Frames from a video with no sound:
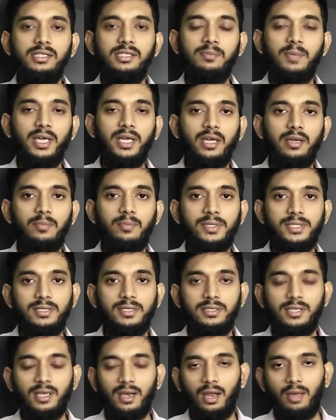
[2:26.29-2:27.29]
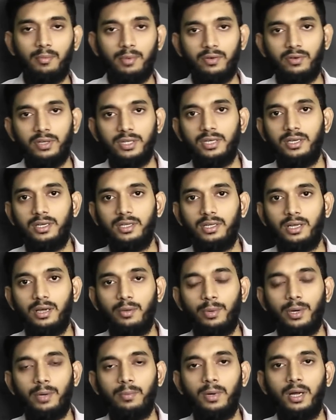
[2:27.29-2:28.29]
ஐஸ் மேக்கிங் மிஷின்ஸ் எல்லாமே
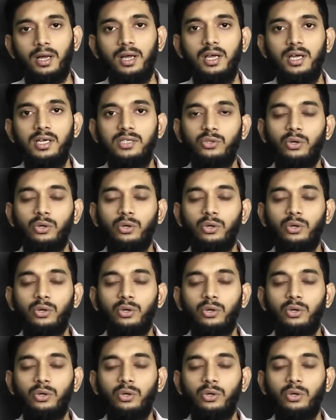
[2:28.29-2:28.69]
வந்துட்டதுக்கு அப்புறமா